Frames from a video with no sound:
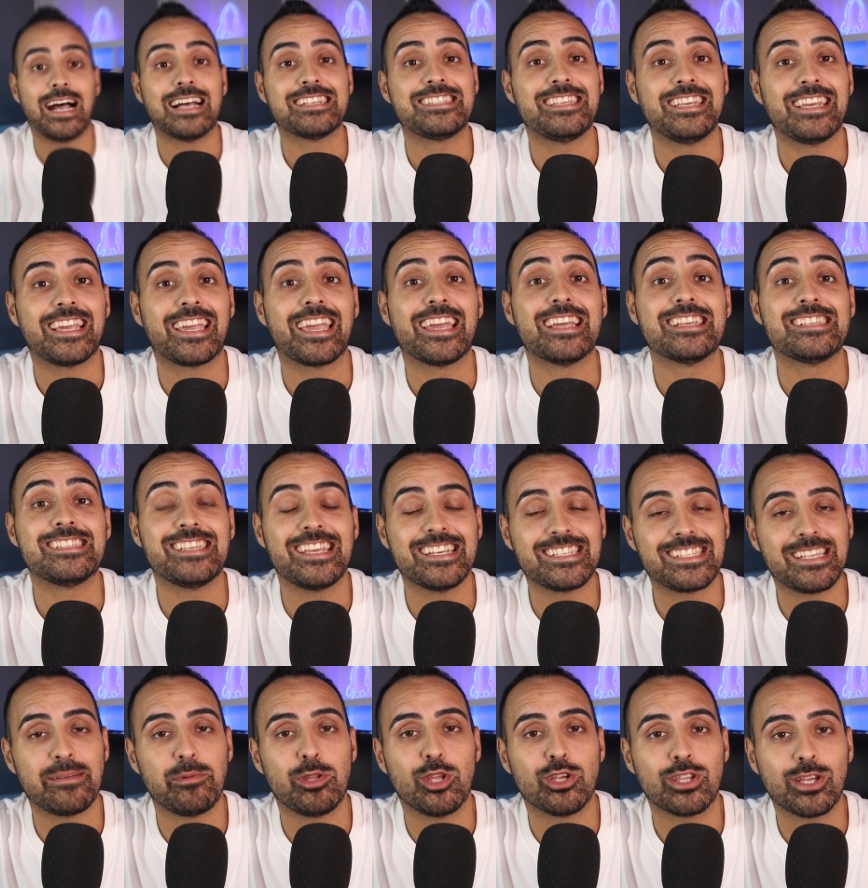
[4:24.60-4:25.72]
Así que si
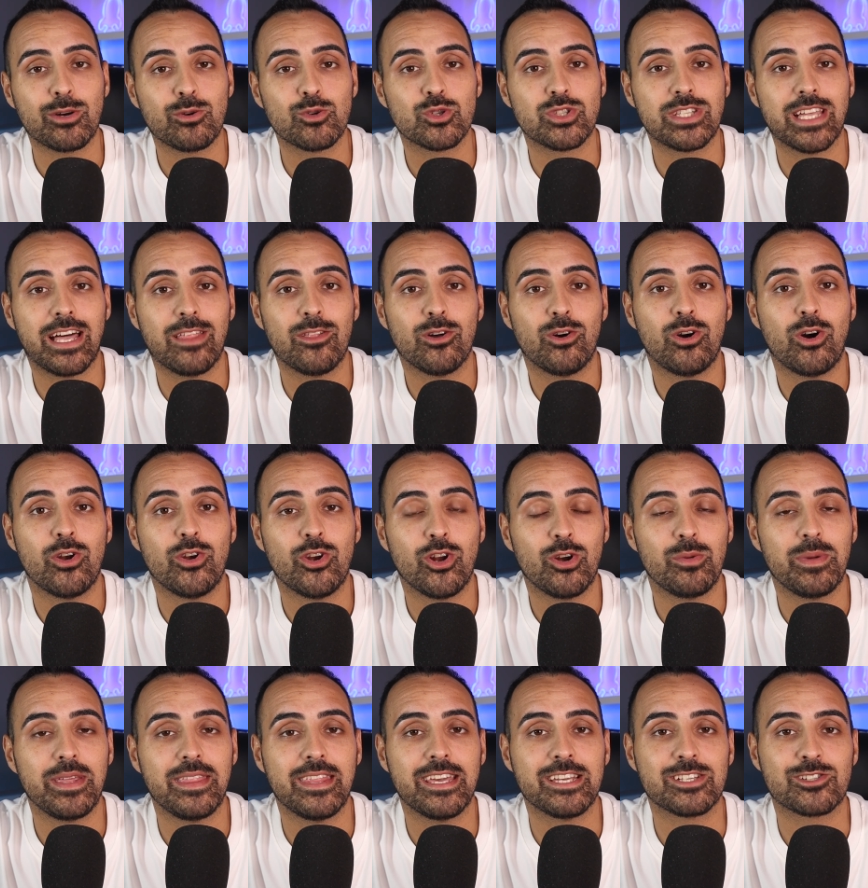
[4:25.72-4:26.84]
este vídeo te ha gustado, no
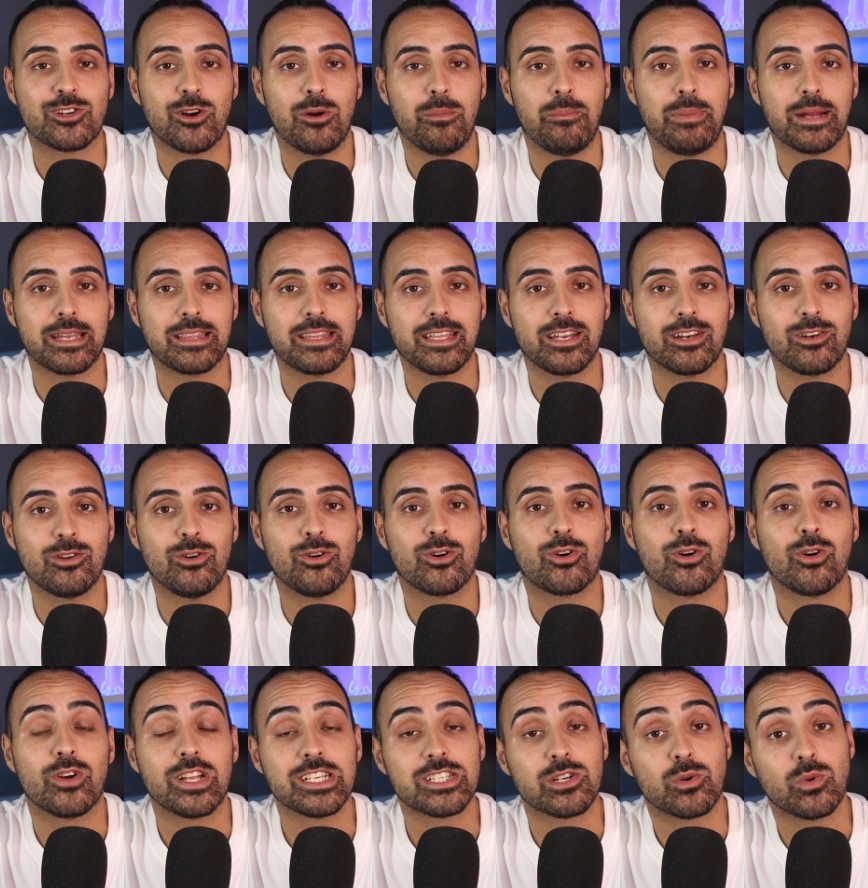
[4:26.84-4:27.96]
olvides compartirlo
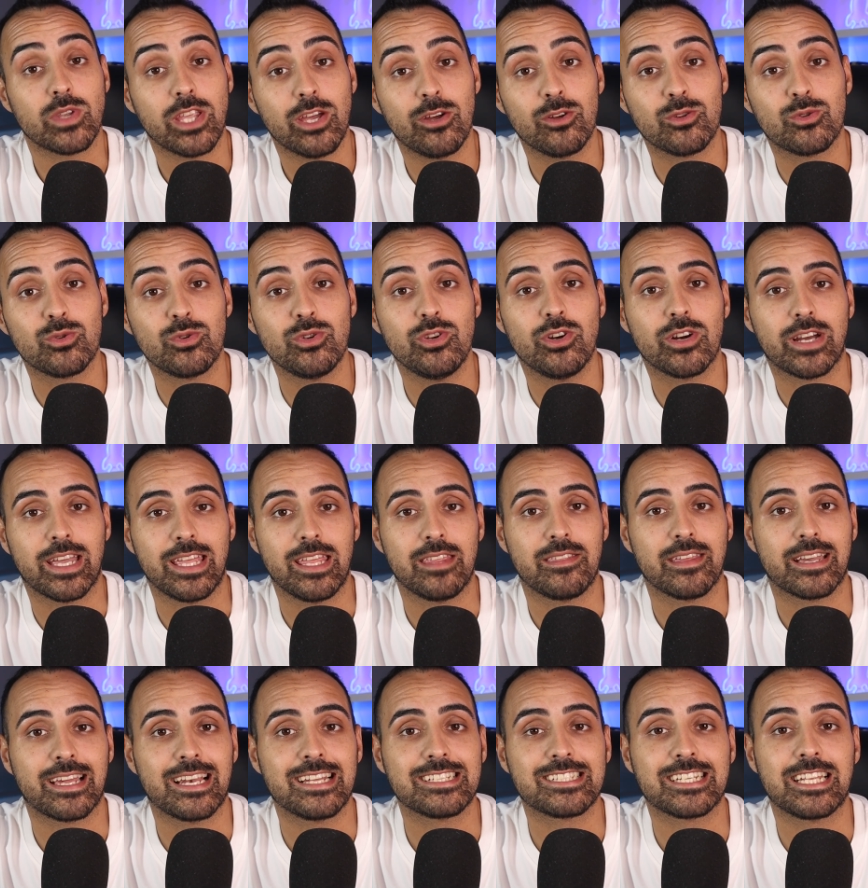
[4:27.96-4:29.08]
con ese cuñado tuyo que
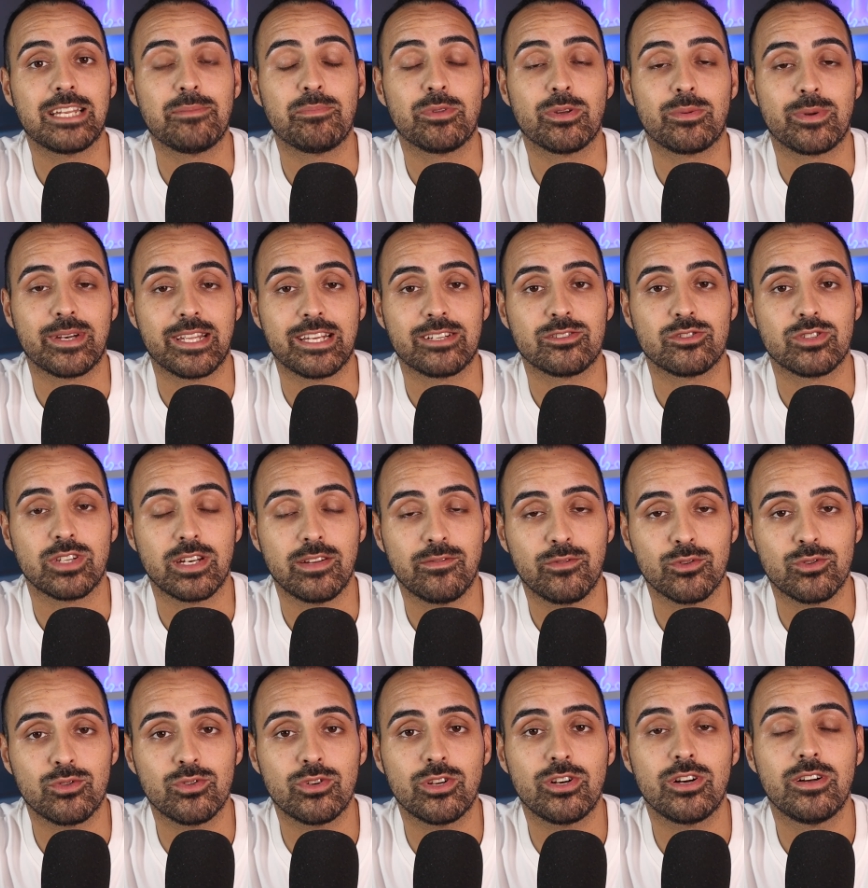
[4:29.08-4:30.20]
dice que las criptomonedas no tienen
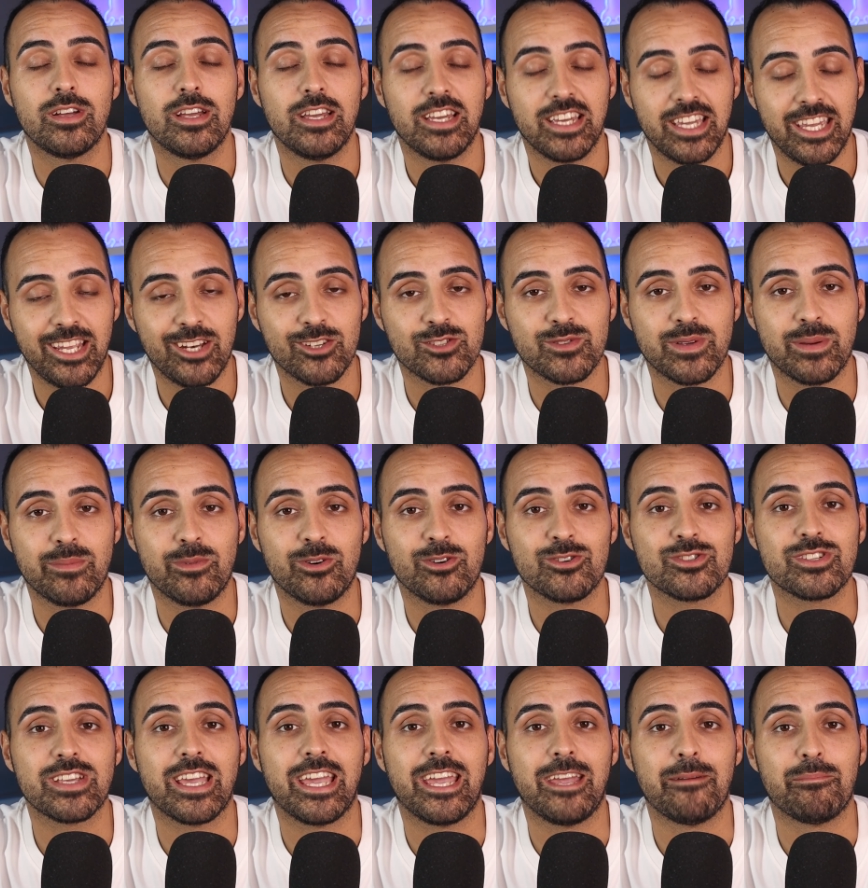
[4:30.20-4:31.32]
futuro y nos
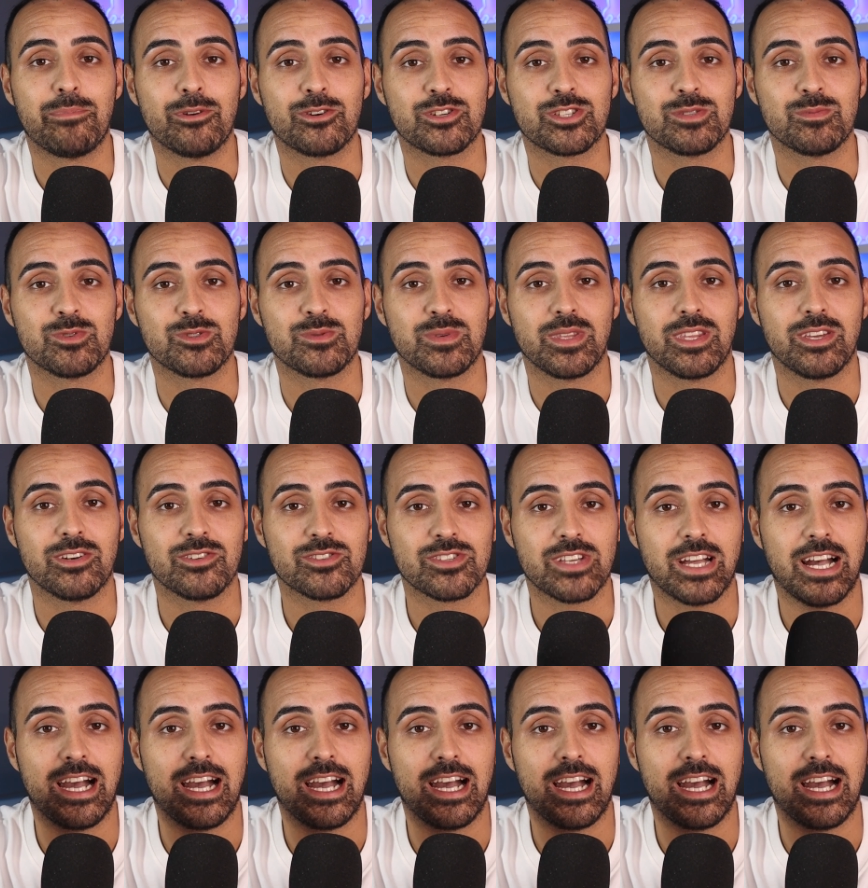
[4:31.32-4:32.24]
vemos en próximos vídeos.